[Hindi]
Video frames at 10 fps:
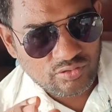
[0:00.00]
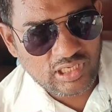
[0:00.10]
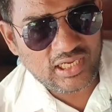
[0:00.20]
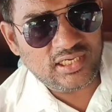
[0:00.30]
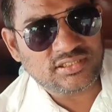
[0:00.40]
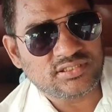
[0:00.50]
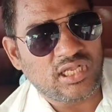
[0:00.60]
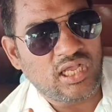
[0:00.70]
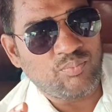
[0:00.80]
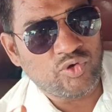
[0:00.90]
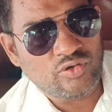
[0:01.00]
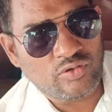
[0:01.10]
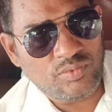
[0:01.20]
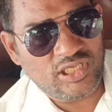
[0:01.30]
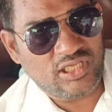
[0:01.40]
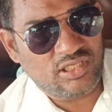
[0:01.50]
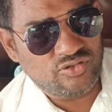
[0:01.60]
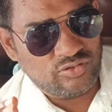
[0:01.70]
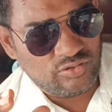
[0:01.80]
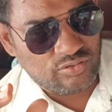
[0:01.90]
तो गाइड्स आप लोग को
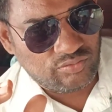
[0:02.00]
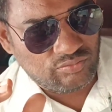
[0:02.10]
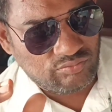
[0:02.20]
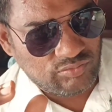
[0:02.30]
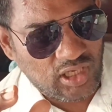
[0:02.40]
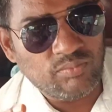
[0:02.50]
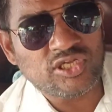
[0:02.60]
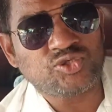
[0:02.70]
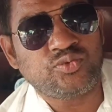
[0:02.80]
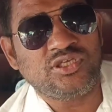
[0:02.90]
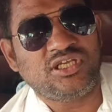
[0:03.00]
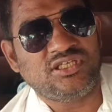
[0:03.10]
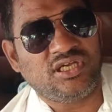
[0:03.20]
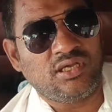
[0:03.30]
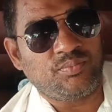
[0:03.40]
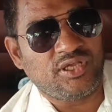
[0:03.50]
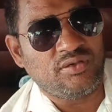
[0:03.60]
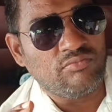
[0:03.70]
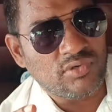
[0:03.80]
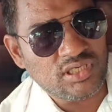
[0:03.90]
मैं जो अमरीश पुरी के जगह
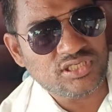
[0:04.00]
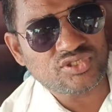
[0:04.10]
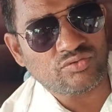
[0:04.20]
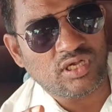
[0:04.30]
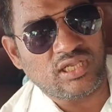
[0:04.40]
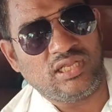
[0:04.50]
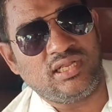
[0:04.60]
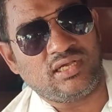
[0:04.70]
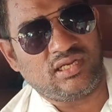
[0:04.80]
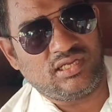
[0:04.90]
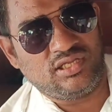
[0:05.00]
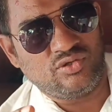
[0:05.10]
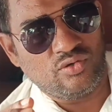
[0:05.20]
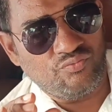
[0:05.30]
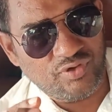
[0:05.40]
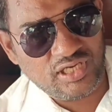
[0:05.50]
पे मनीष वाघेला करके जो